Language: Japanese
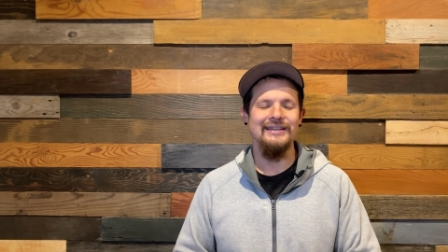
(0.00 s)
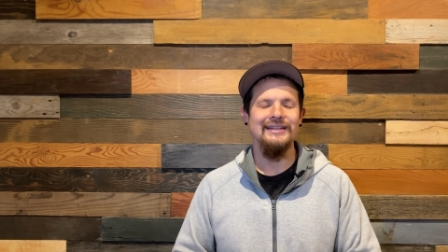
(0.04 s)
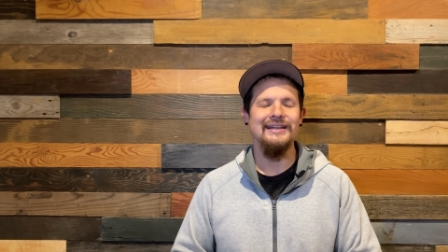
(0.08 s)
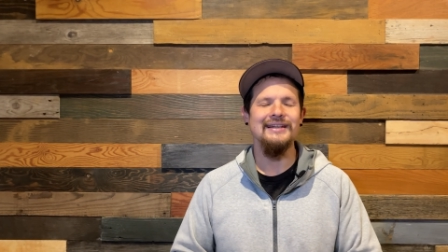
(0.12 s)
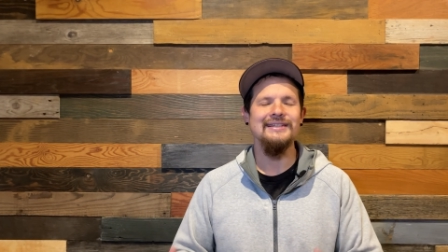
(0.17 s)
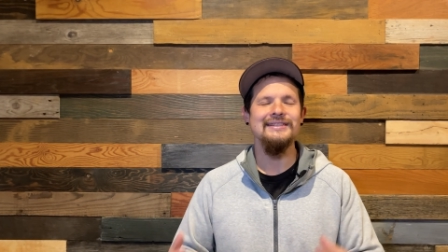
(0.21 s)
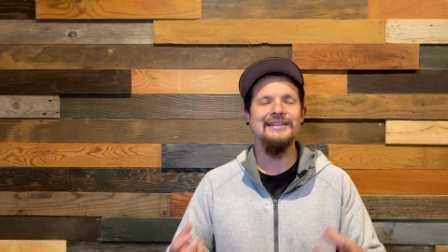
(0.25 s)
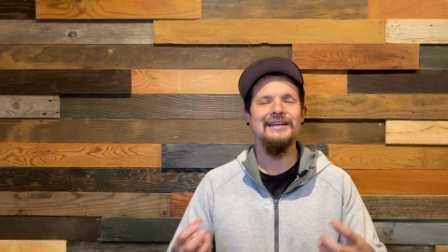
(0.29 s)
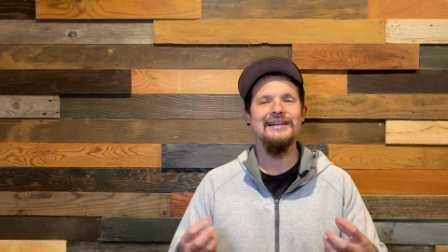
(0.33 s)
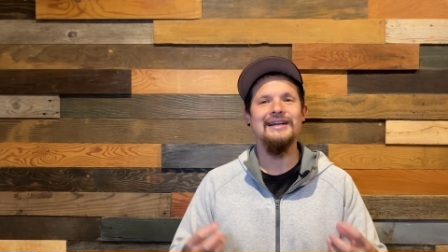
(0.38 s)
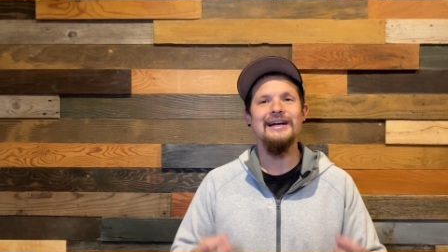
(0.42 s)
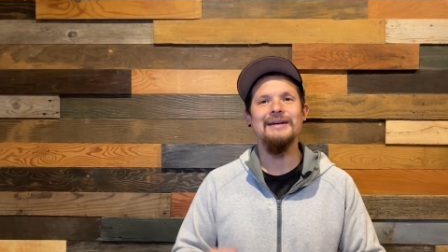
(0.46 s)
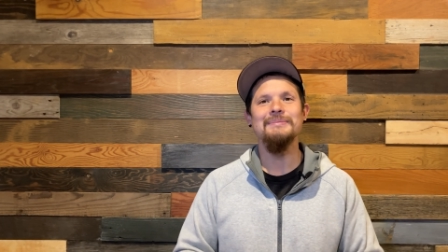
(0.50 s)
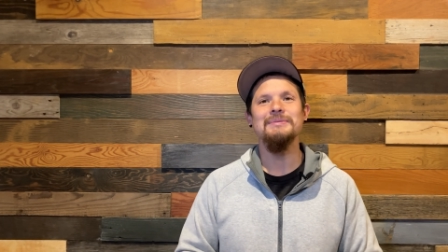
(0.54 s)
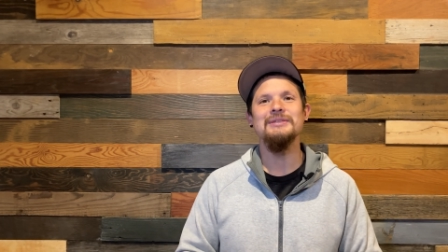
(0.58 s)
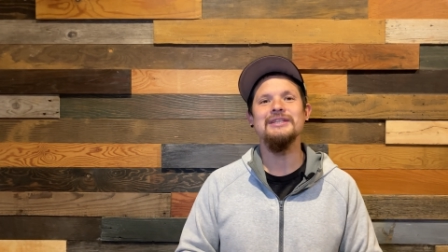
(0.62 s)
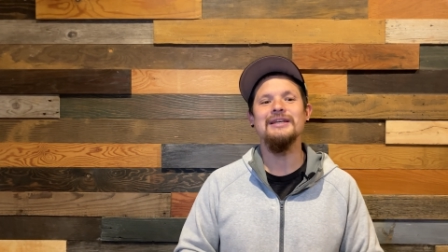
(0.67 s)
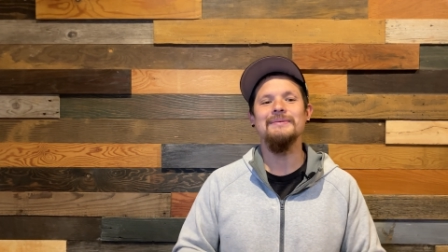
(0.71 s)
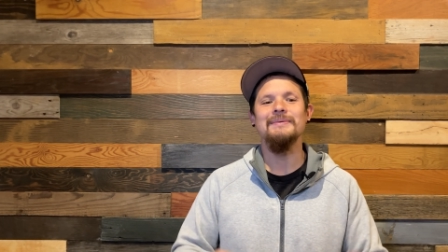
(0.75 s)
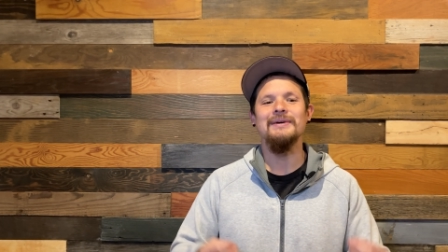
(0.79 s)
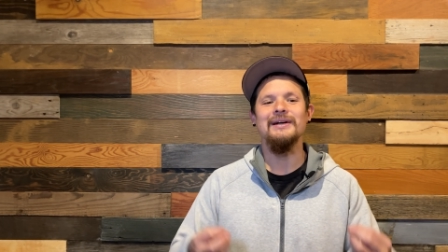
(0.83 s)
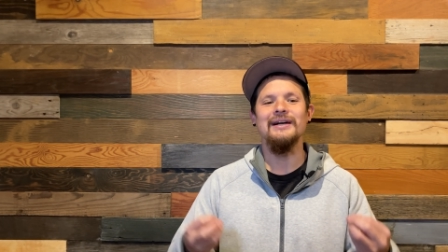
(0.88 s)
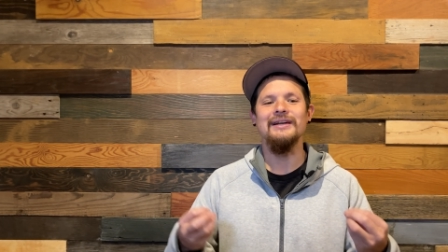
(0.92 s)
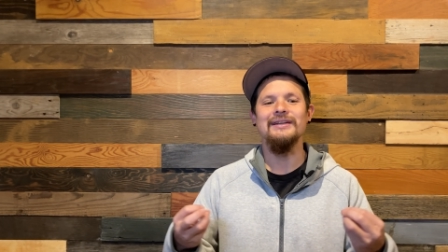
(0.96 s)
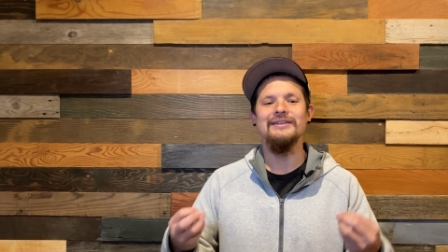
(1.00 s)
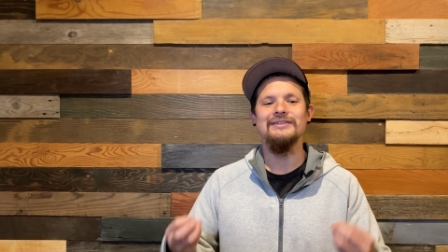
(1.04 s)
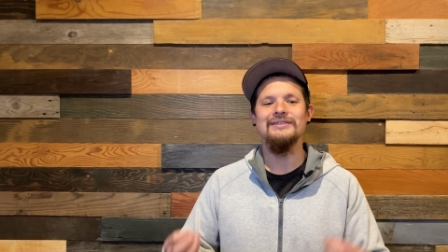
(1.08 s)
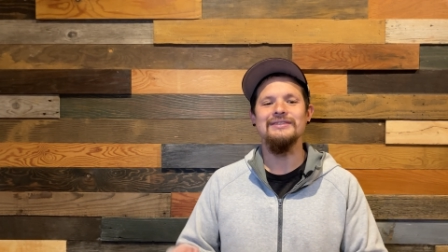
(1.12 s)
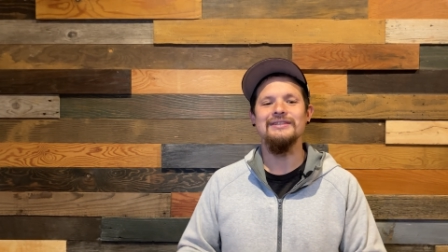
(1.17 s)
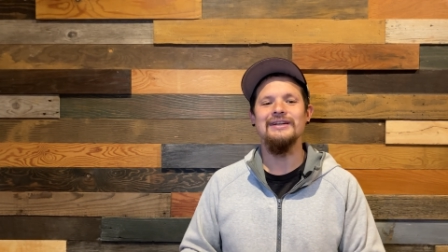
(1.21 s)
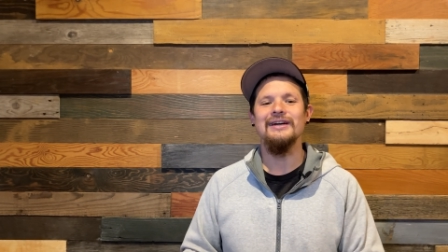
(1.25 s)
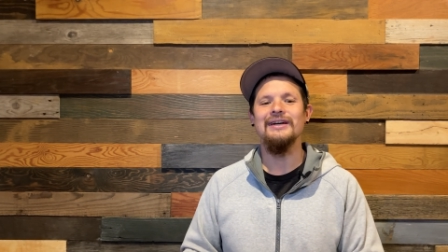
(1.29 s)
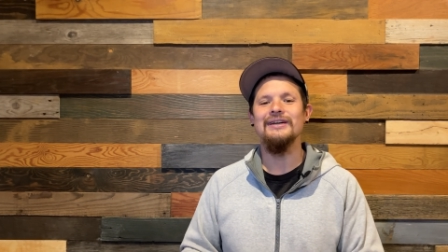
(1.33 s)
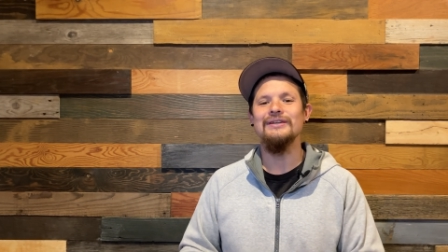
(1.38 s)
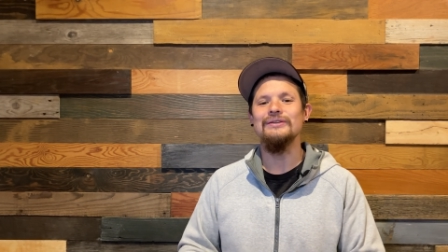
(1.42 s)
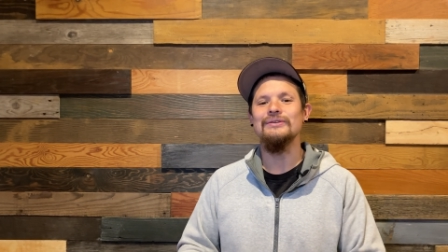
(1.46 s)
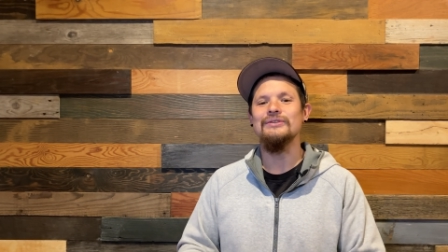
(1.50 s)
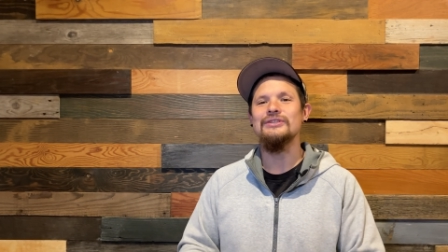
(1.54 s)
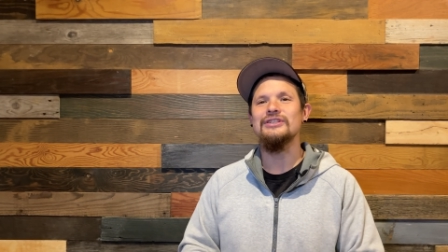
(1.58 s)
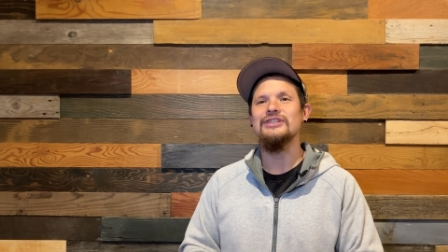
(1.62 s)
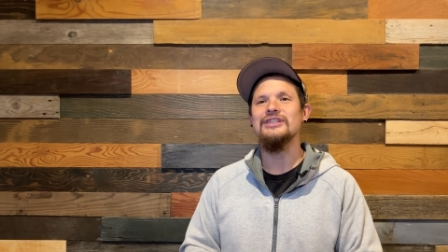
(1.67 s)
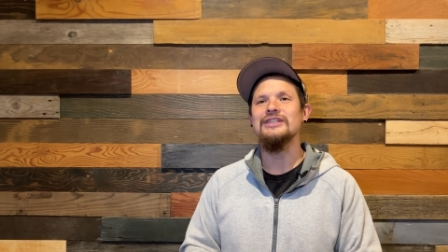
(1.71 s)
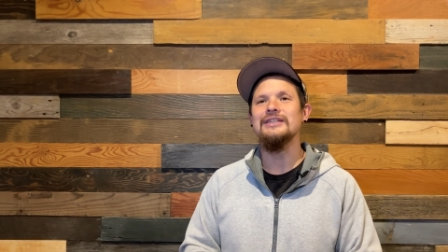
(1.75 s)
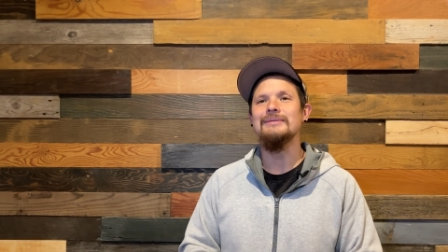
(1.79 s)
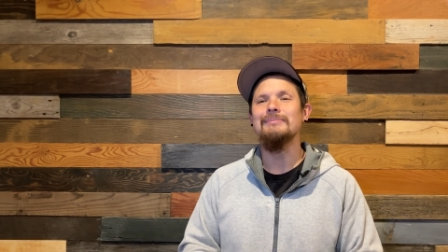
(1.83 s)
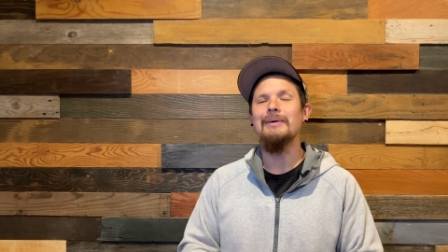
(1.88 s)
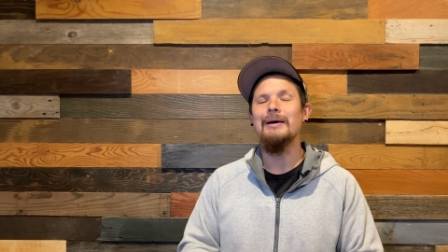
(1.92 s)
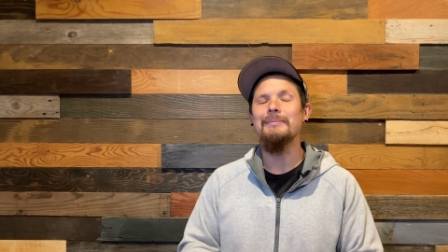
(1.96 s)
なぜ神様がイスラエルを
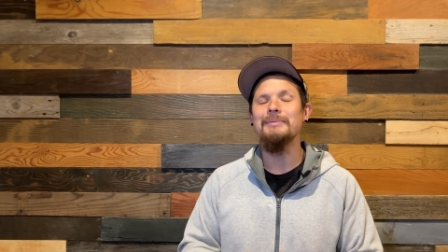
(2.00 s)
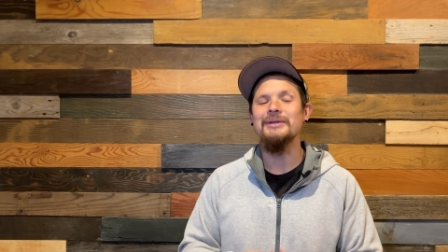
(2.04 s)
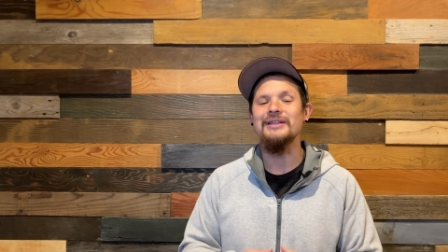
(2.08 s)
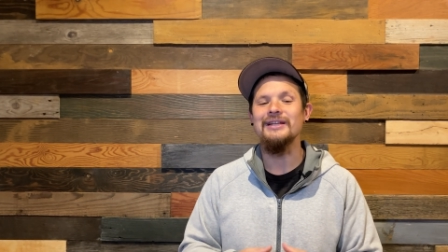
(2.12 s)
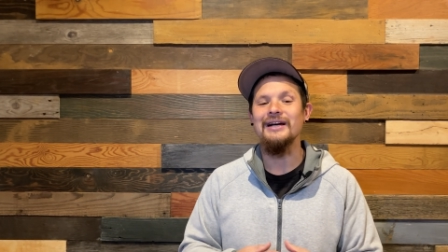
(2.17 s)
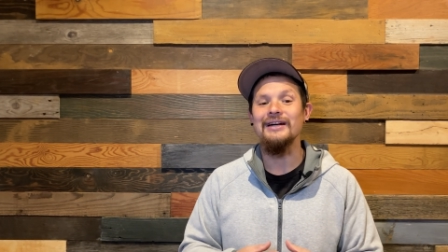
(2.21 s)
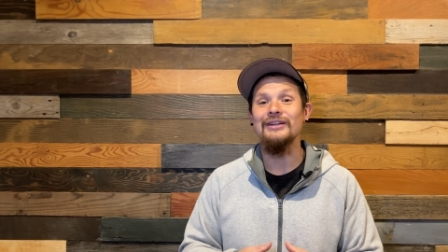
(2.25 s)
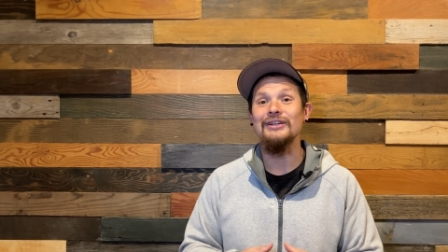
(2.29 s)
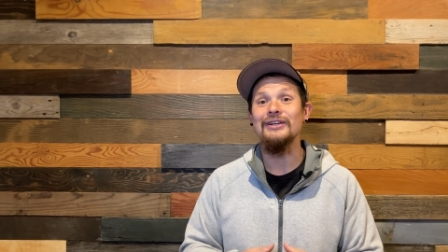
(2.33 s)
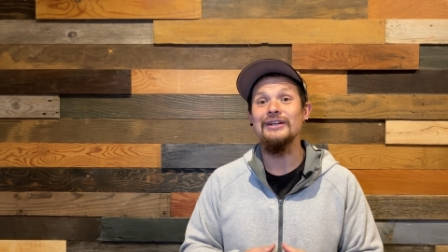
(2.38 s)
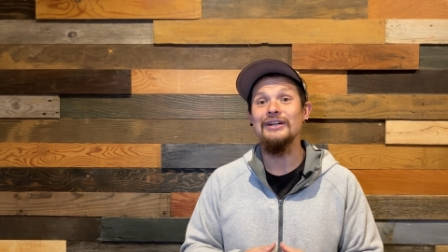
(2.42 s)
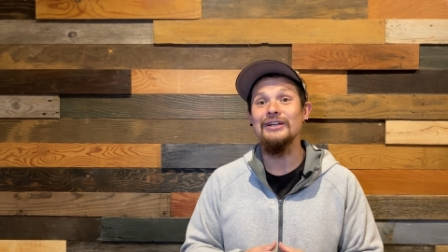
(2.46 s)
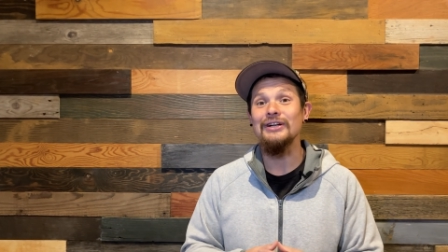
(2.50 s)
散りばめた